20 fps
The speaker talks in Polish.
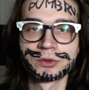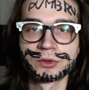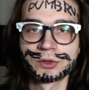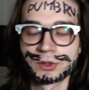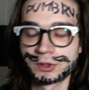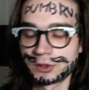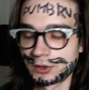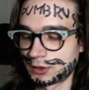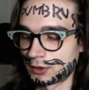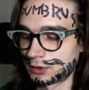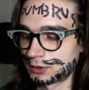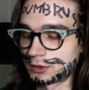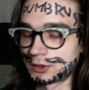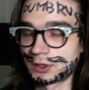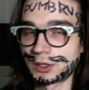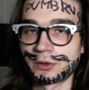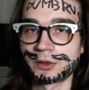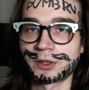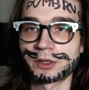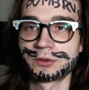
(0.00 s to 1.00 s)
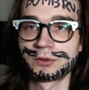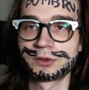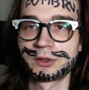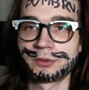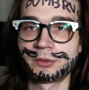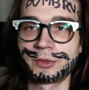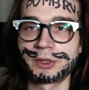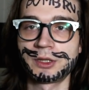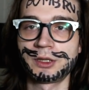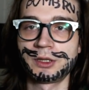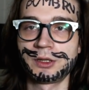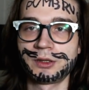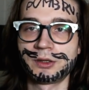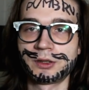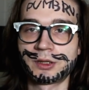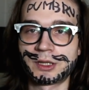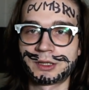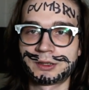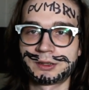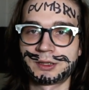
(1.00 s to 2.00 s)
drugich stołach ludzie
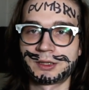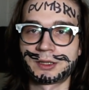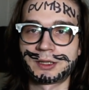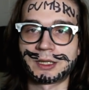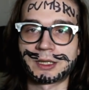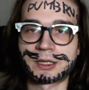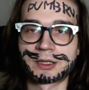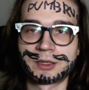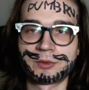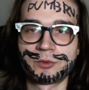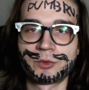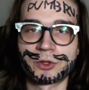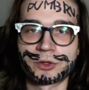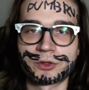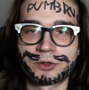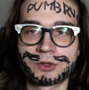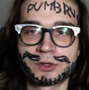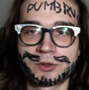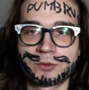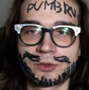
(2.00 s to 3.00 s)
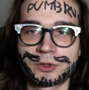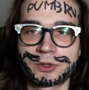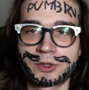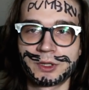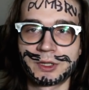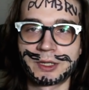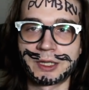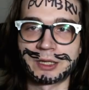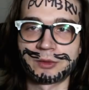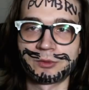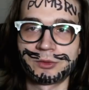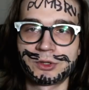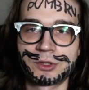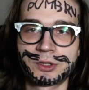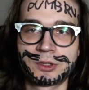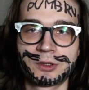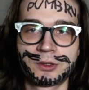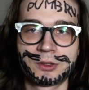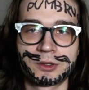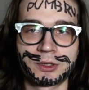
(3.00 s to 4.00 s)
mieli ręce tak na boki, że mogli karmić
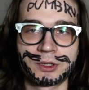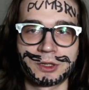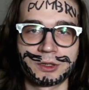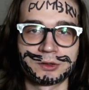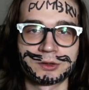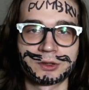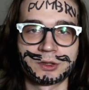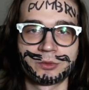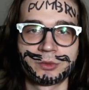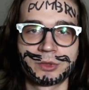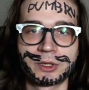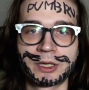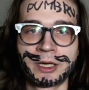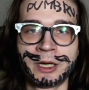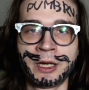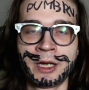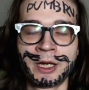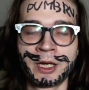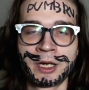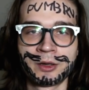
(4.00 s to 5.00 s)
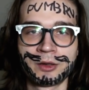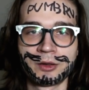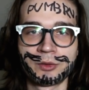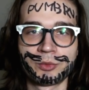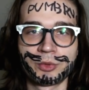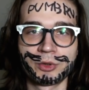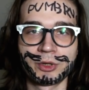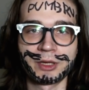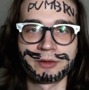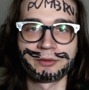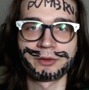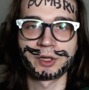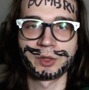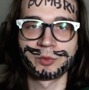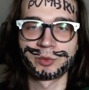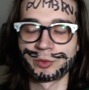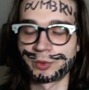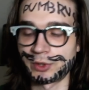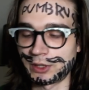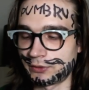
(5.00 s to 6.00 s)
tylko tę osobę po lewej
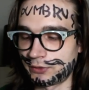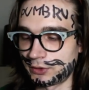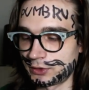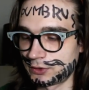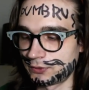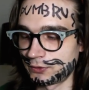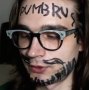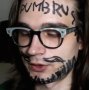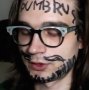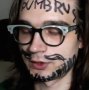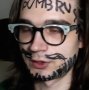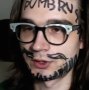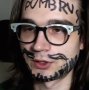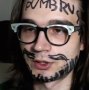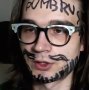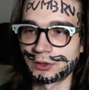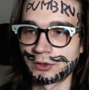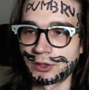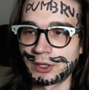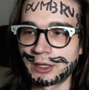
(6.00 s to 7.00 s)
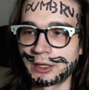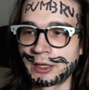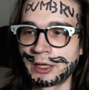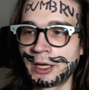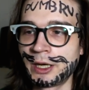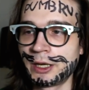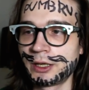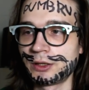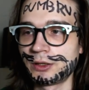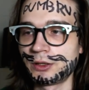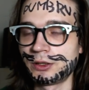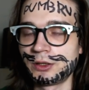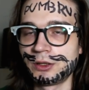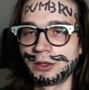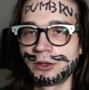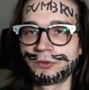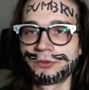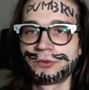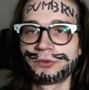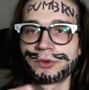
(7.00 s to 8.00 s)
i po prawej swojej stronie
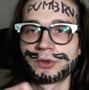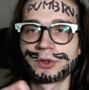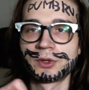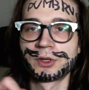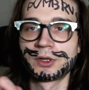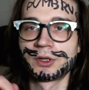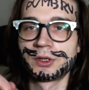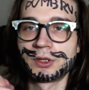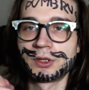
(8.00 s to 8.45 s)
i w